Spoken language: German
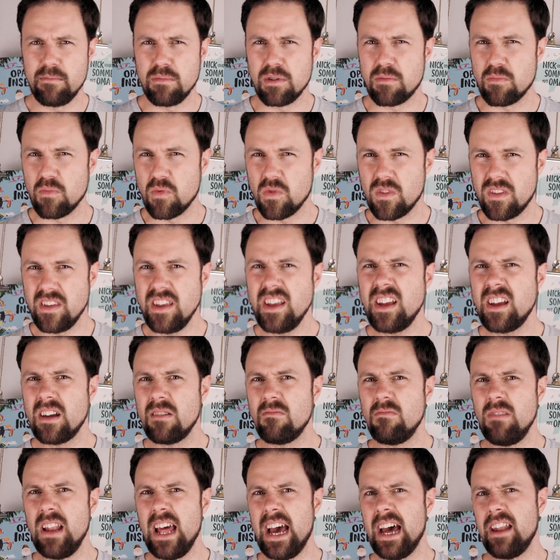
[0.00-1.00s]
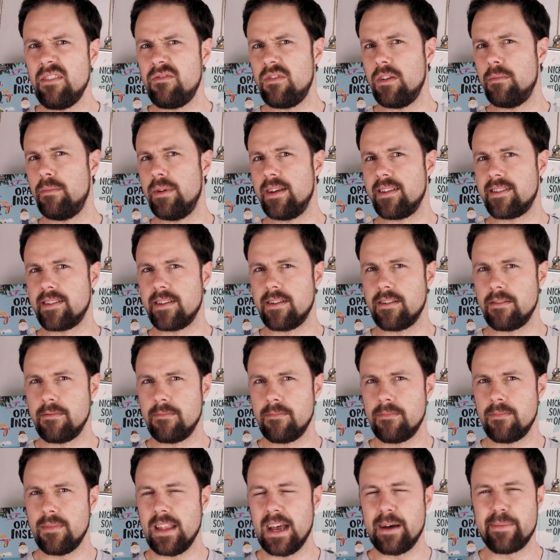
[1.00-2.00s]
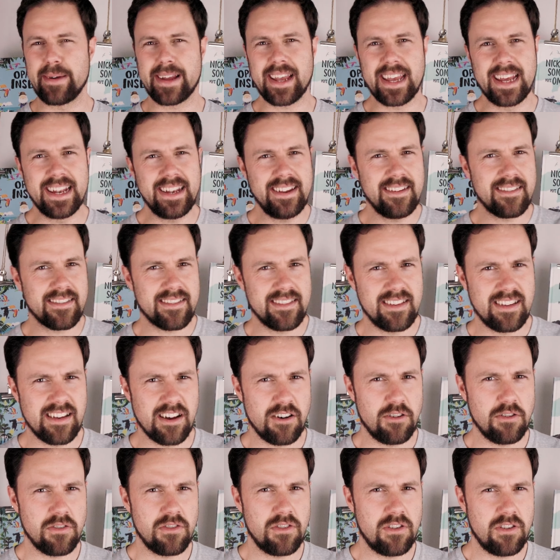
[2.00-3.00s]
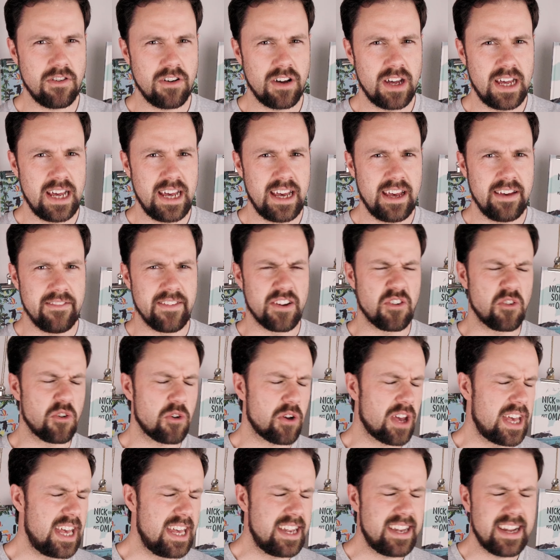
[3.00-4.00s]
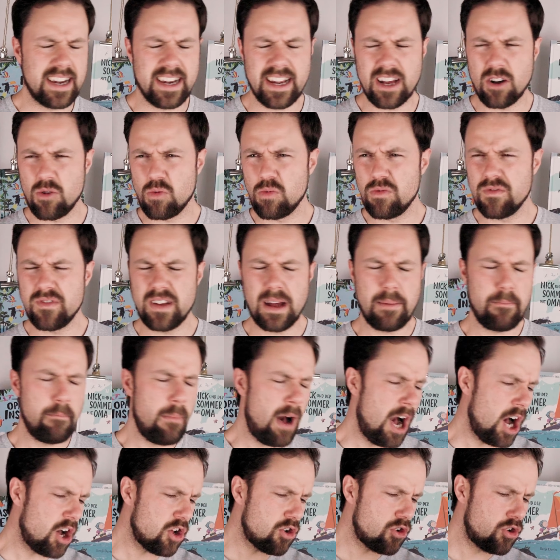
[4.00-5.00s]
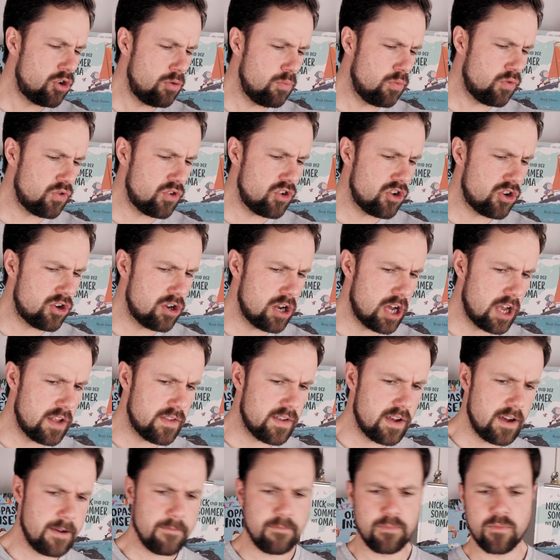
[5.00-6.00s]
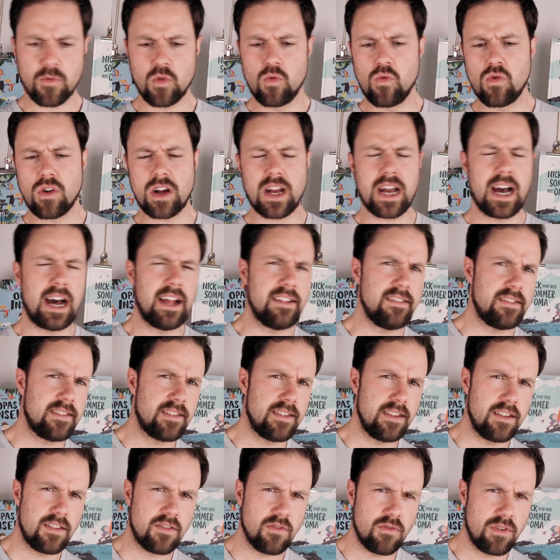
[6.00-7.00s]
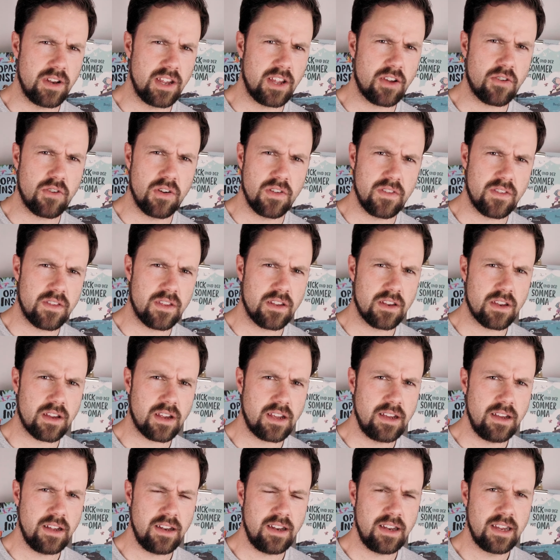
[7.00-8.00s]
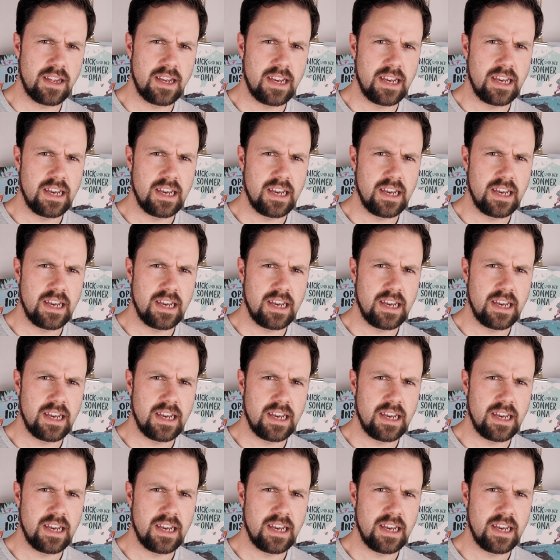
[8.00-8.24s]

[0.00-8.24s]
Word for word: Mit Musik lernen wir besser. Aber kennt ihr es nicht auch noch? eure Eltern dann gerufen haben, mach die Musik leiser, du kannst dich so nicht konzentrieren.